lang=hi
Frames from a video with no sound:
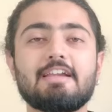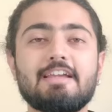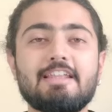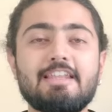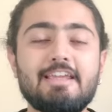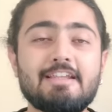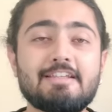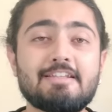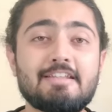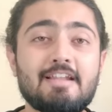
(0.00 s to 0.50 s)

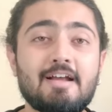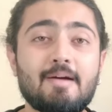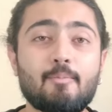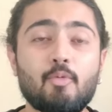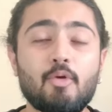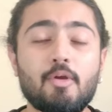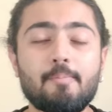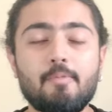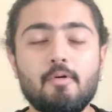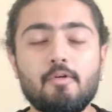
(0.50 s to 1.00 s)
क्रिएटिन
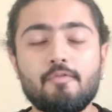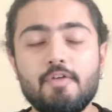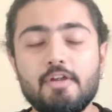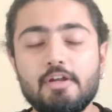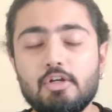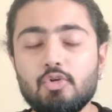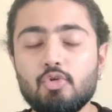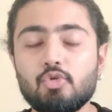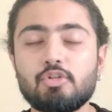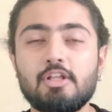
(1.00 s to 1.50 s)
आपको एक
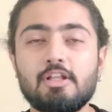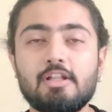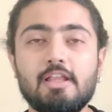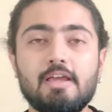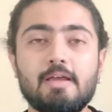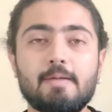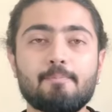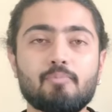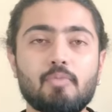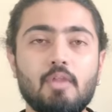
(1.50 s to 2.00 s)
परफेक्ट लुक
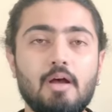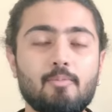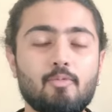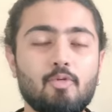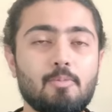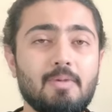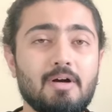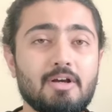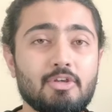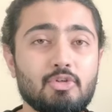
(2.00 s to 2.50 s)
देता है
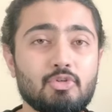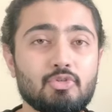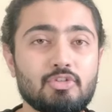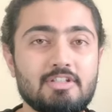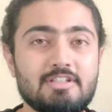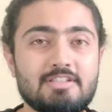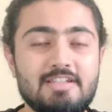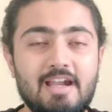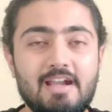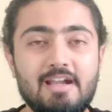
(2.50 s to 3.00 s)
आपको बाकियों
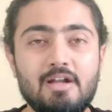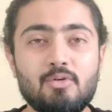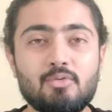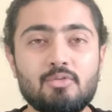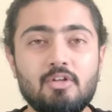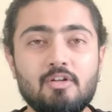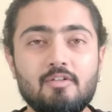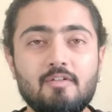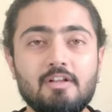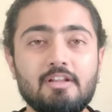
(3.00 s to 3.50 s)
से स्टैंड
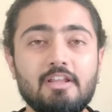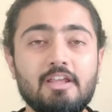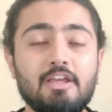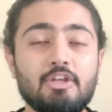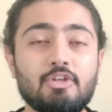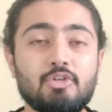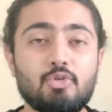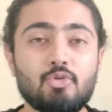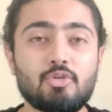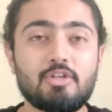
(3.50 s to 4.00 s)
आउट करवाता
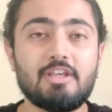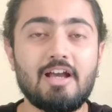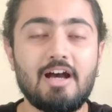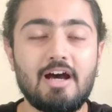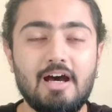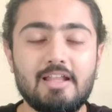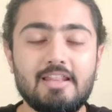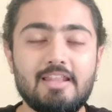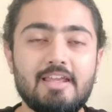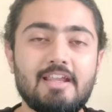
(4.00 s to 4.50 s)
है क्योंकि
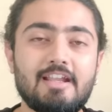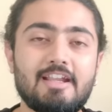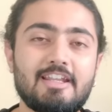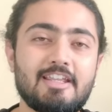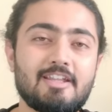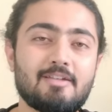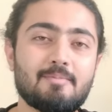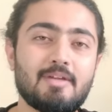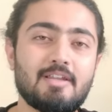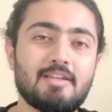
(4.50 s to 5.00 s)
आधे
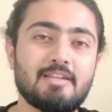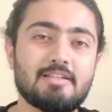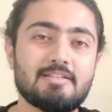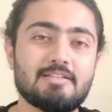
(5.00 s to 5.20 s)
इंडियन मैन के